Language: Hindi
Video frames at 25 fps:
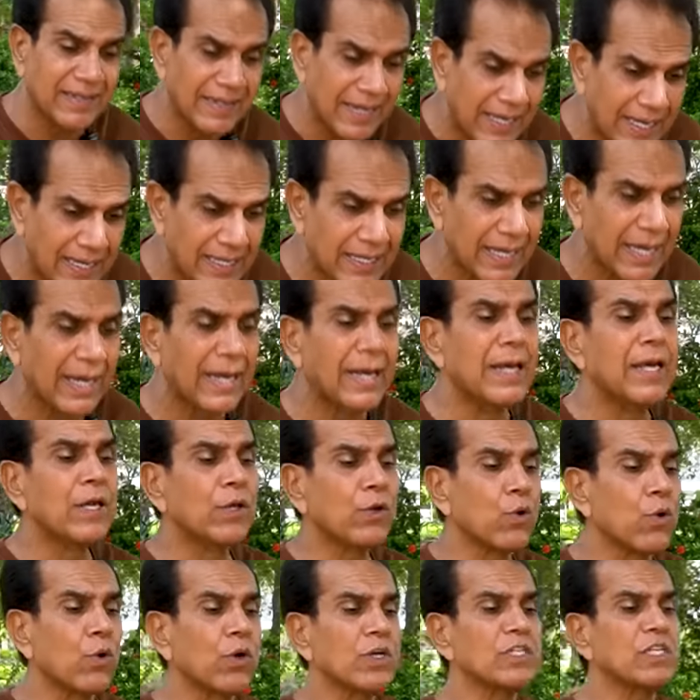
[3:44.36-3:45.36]
नहीं है
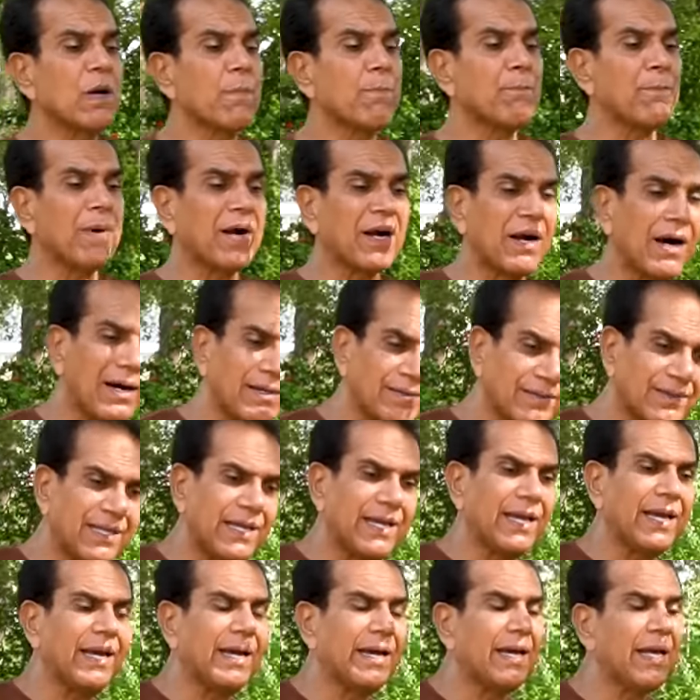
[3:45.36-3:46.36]
क्योंकि जब
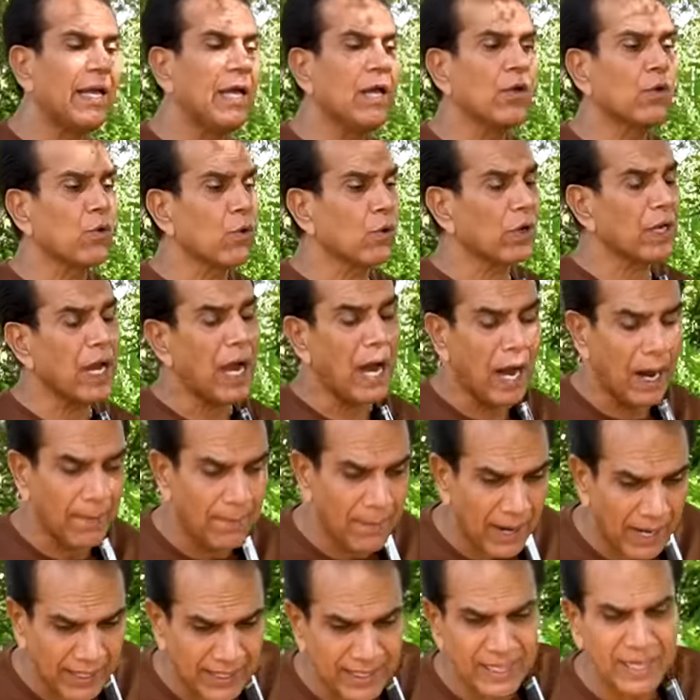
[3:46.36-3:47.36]
पकाते हैं क्योंकि
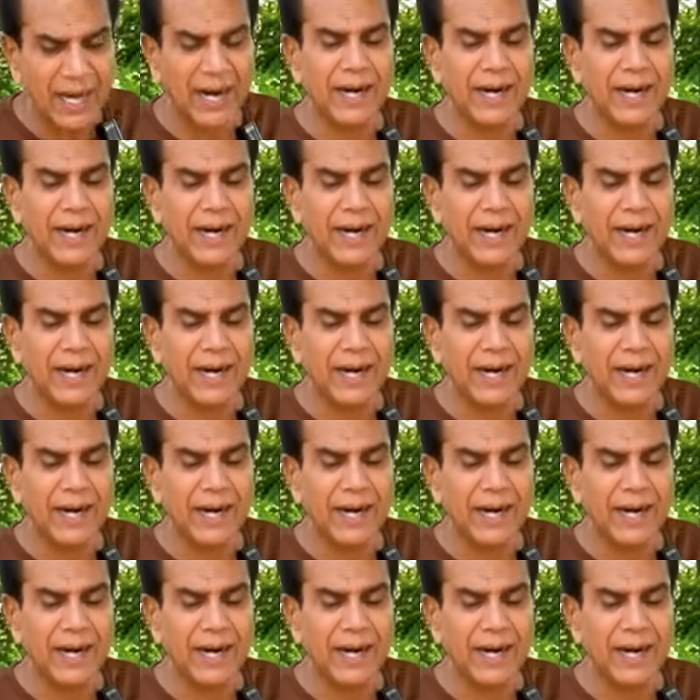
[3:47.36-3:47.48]
हमारी